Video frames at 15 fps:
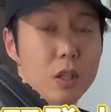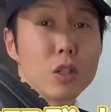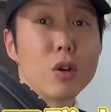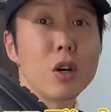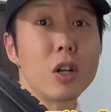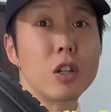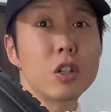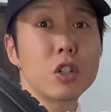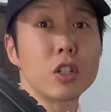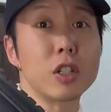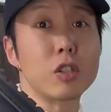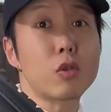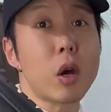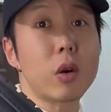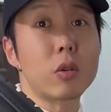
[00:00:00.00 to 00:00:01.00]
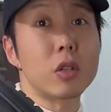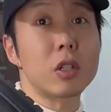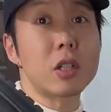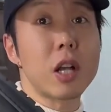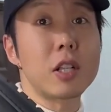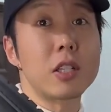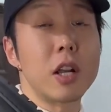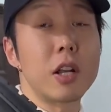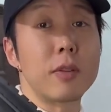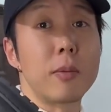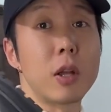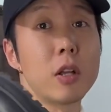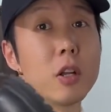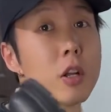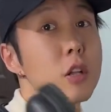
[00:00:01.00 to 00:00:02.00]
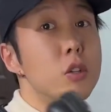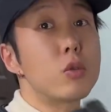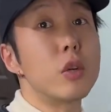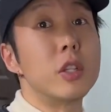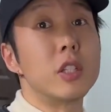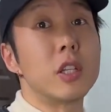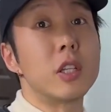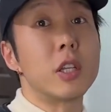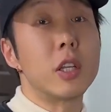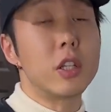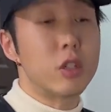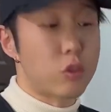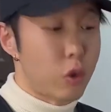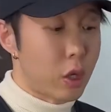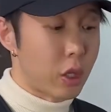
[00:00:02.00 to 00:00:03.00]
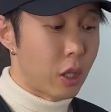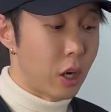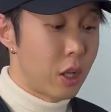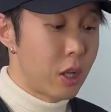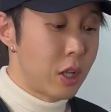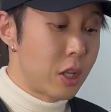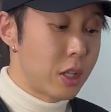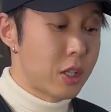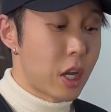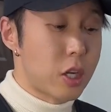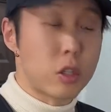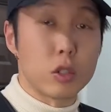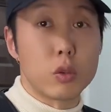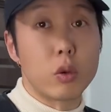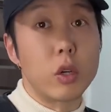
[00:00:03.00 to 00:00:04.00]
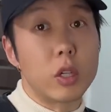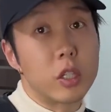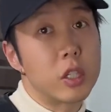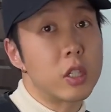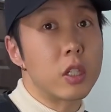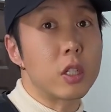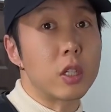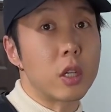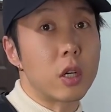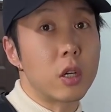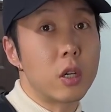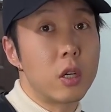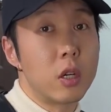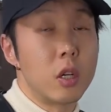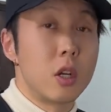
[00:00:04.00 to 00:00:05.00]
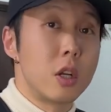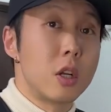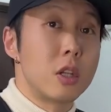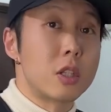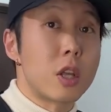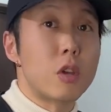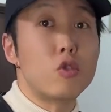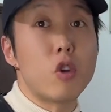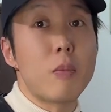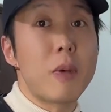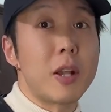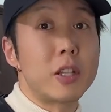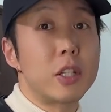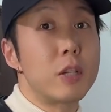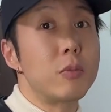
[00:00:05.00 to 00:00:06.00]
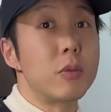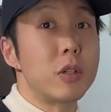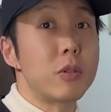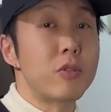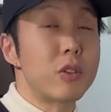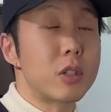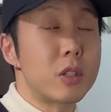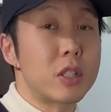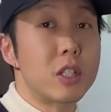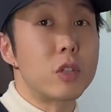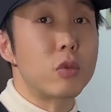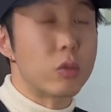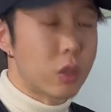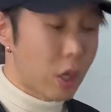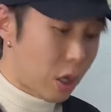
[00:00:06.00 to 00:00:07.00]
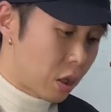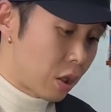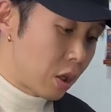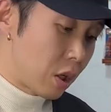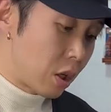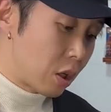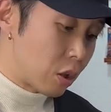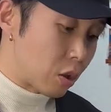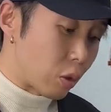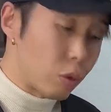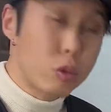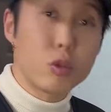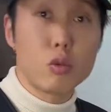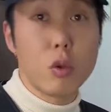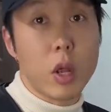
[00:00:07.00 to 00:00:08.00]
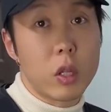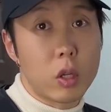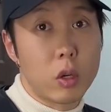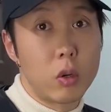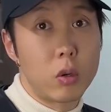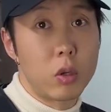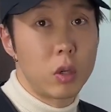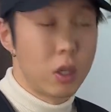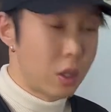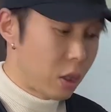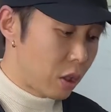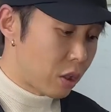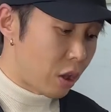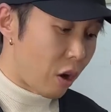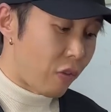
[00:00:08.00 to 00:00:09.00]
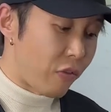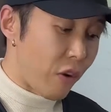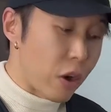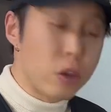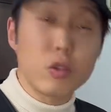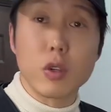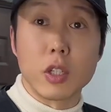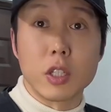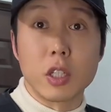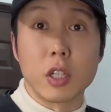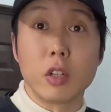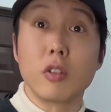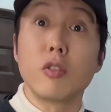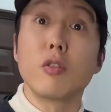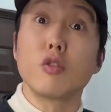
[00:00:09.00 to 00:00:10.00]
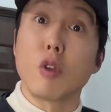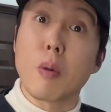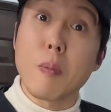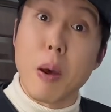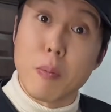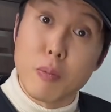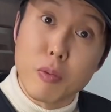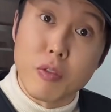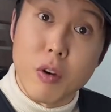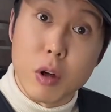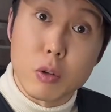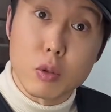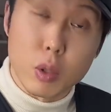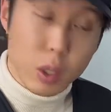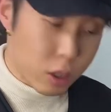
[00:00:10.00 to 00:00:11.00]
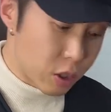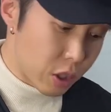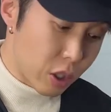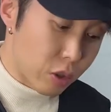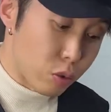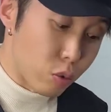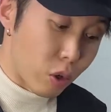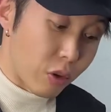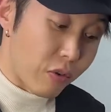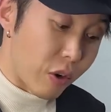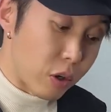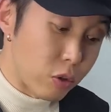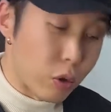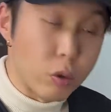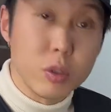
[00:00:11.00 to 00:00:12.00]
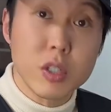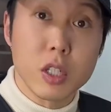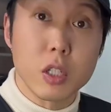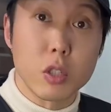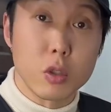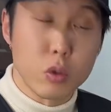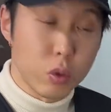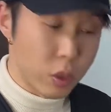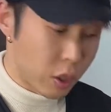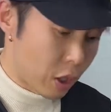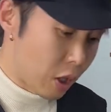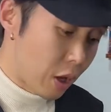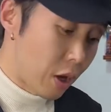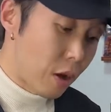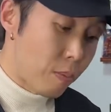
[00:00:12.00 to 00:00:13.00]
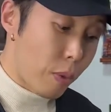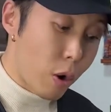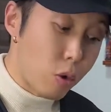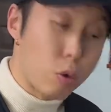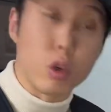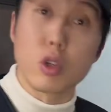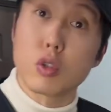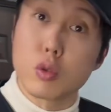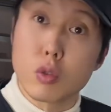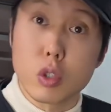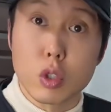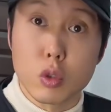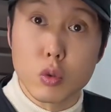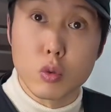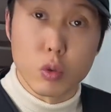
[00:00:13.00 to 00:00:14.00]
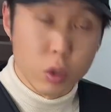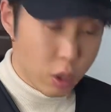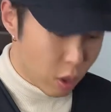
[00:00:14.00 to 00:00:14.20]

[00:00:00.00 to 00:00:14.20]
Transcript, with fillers: 有可能是你穿过登山鞋里面最轻盈一双的。但是所有的性能，在原版定姆的基础上，从楦头到防水性能，因为原版不防水啊，这个做了防虹吸的处理，包括舒适度，